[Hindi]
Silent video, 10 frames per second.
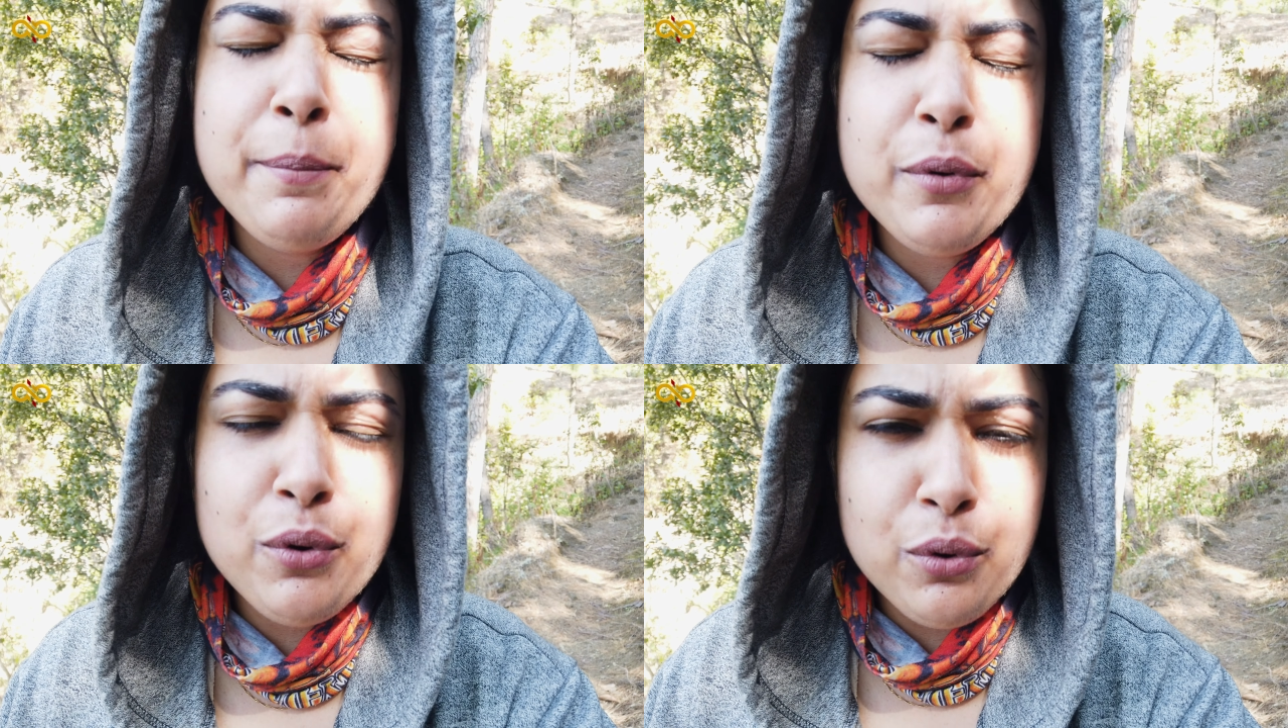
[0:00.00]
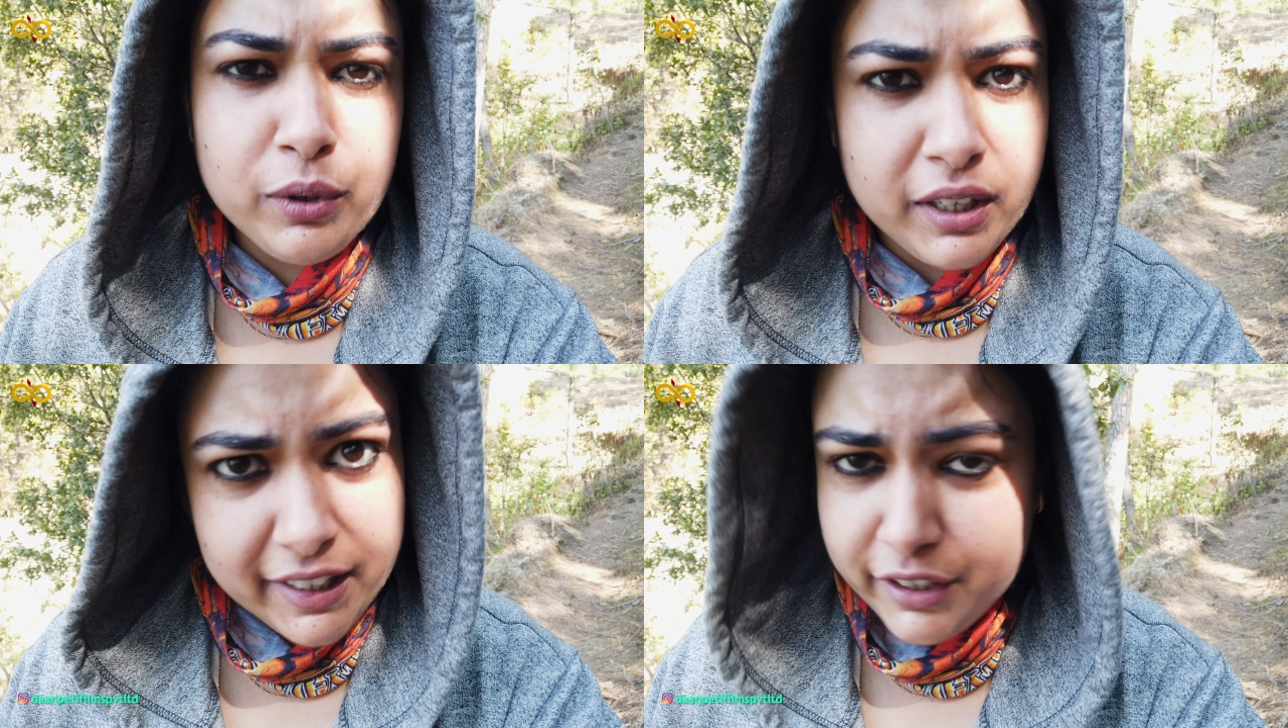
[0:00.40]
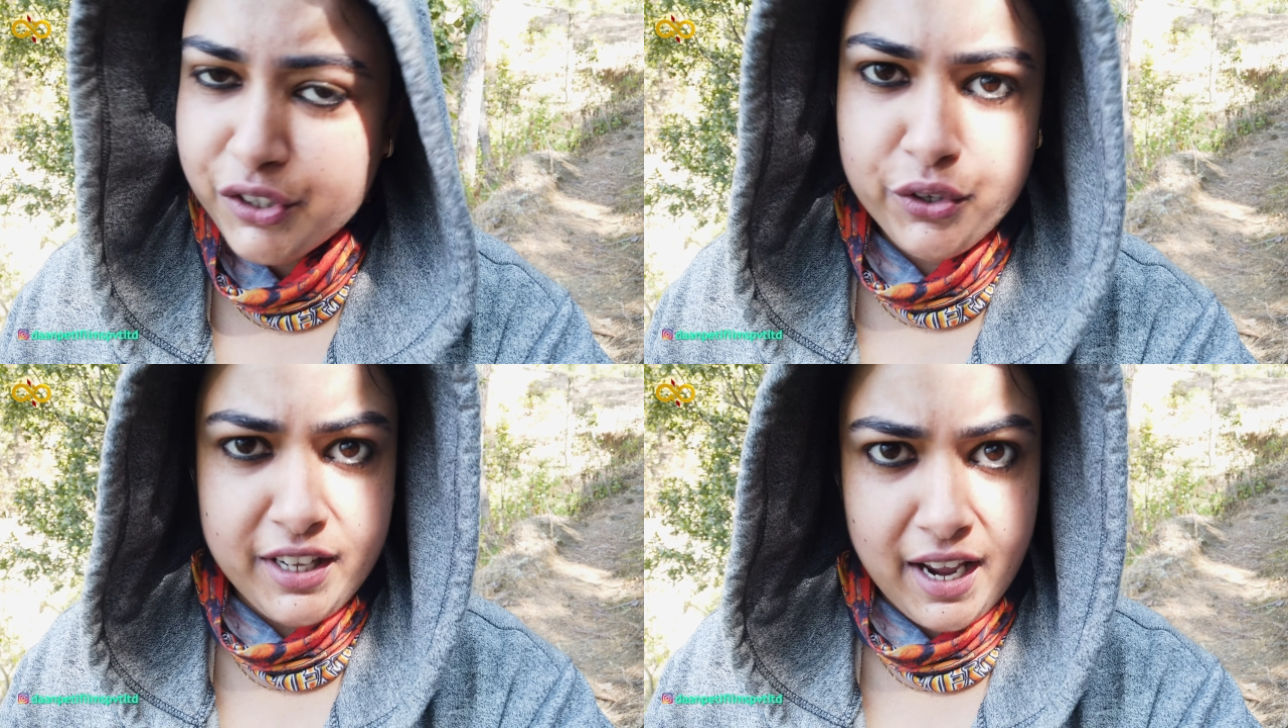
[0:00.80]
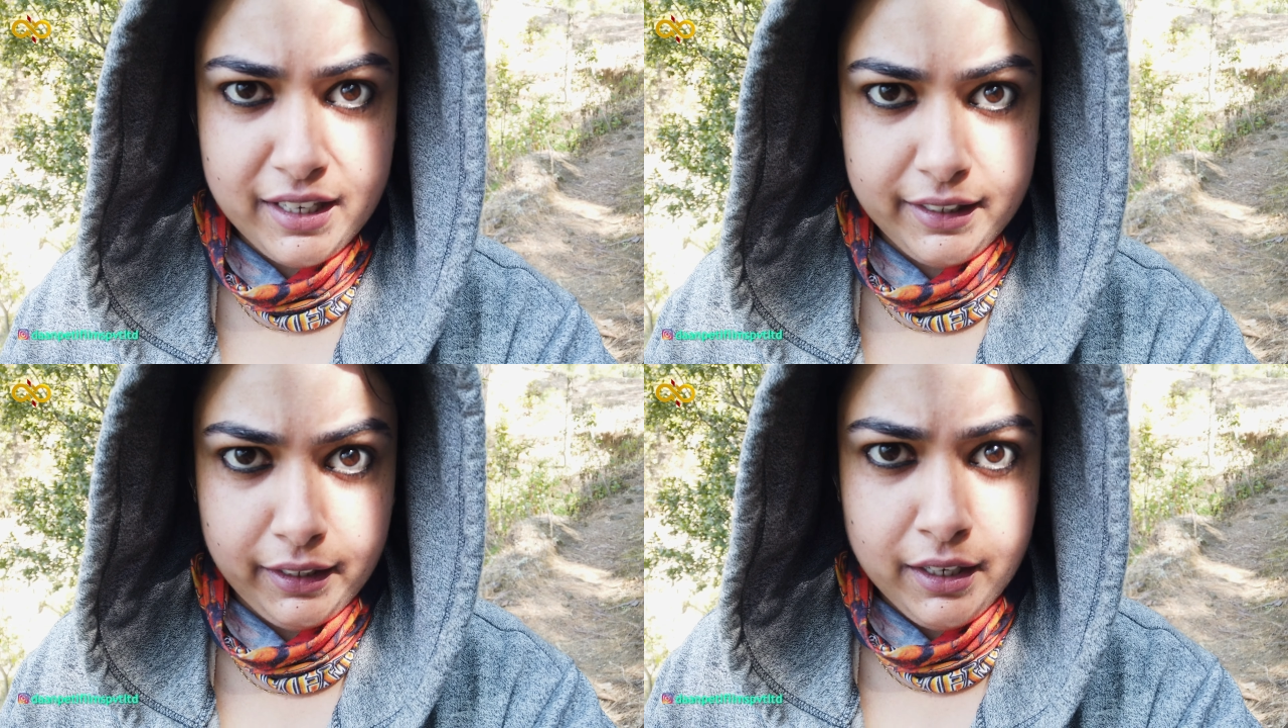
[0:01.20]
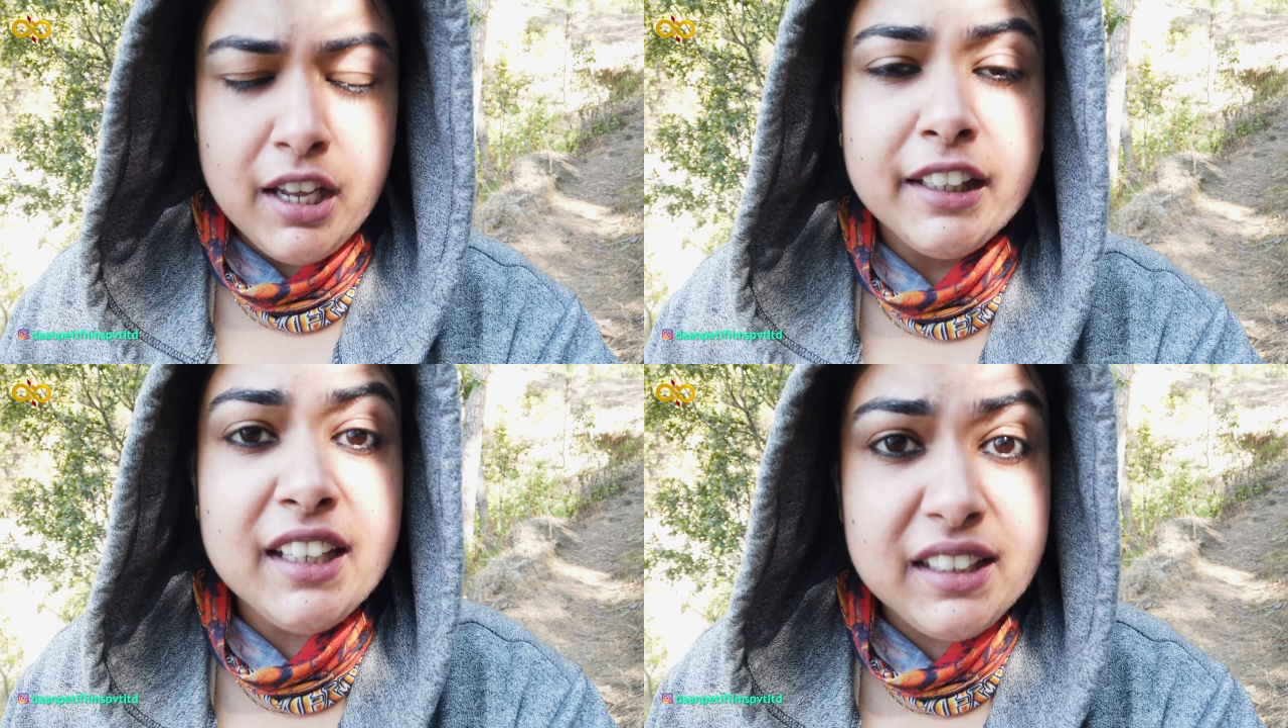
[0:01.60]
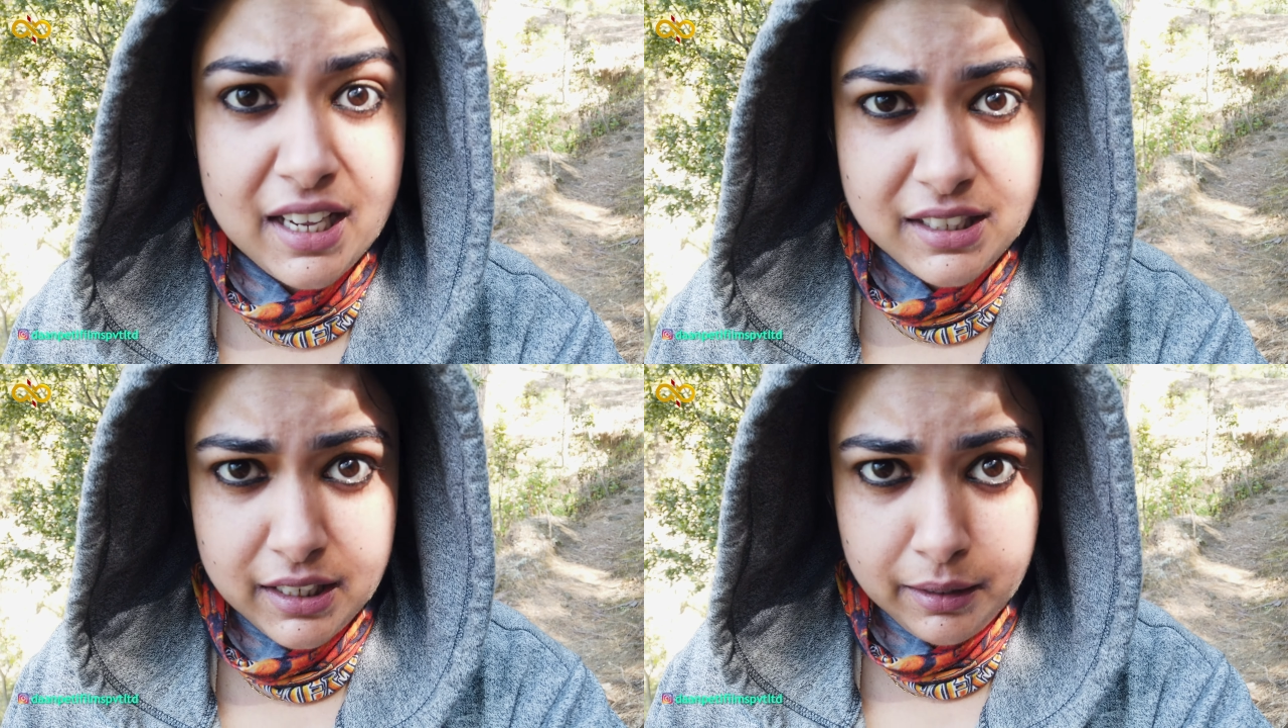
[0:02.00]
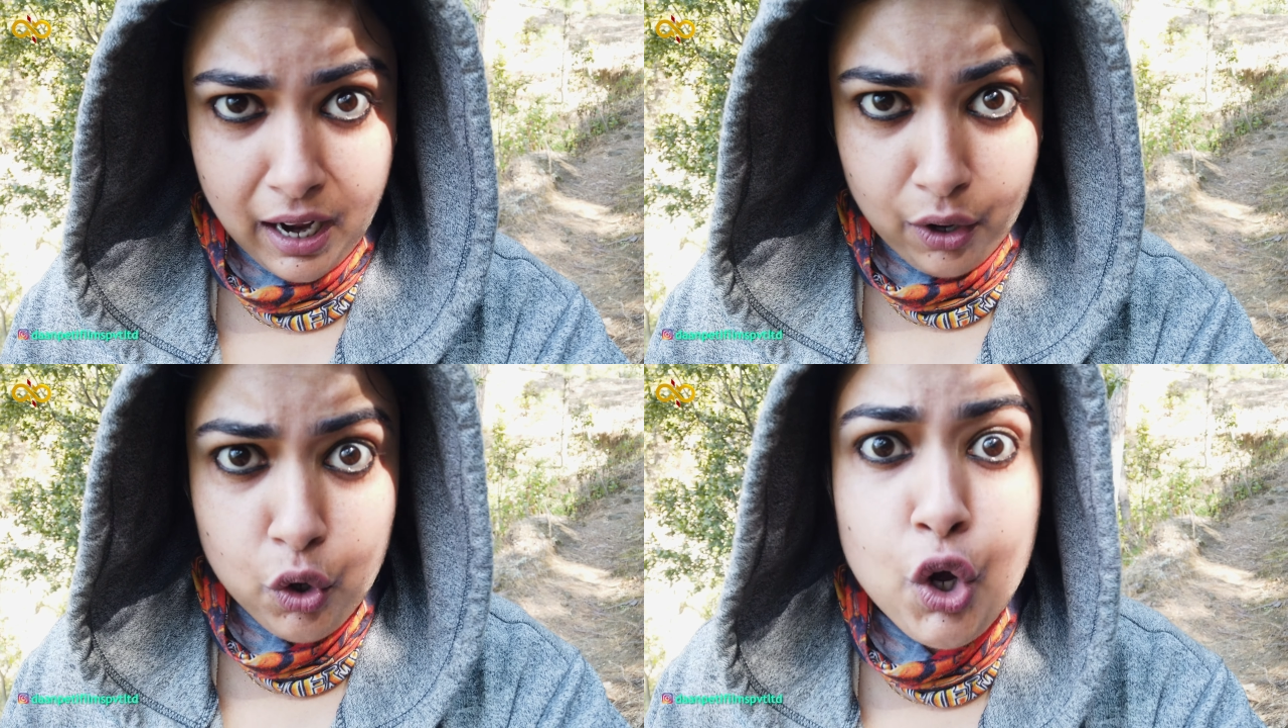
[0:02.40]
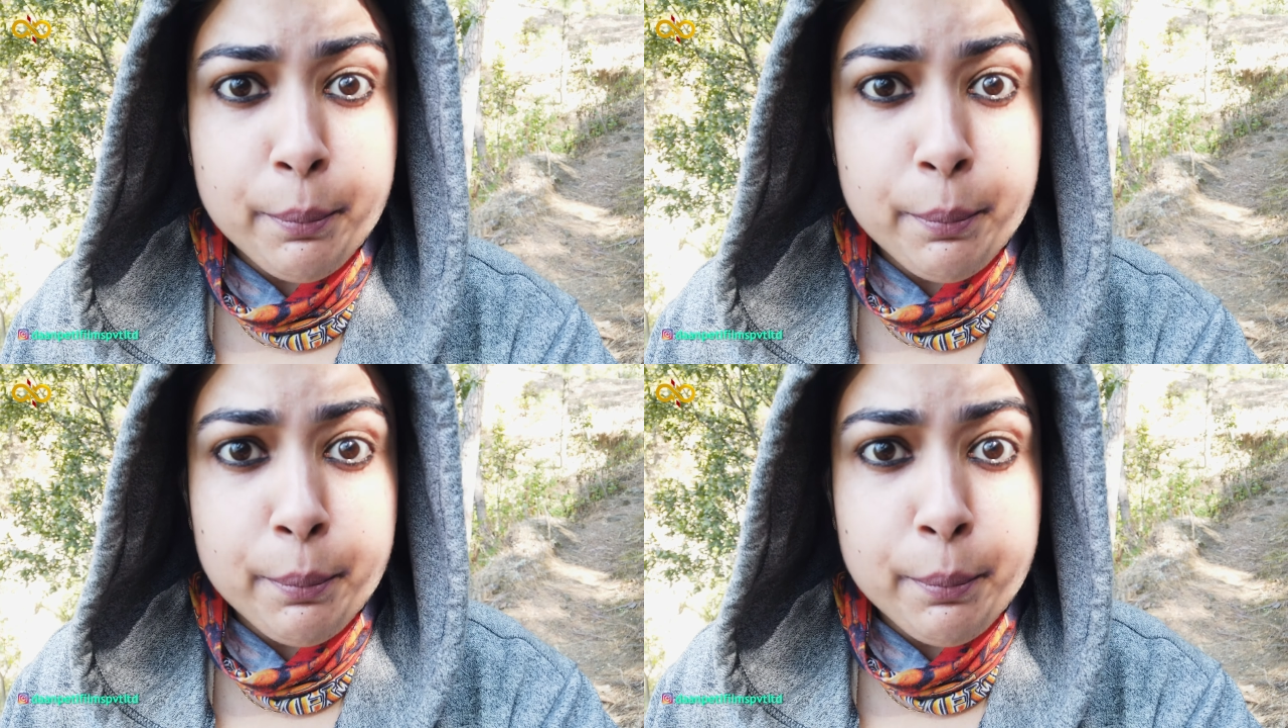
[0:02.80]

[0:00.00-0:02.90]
पूरी स्टोरी आएगी कि कैसे गांव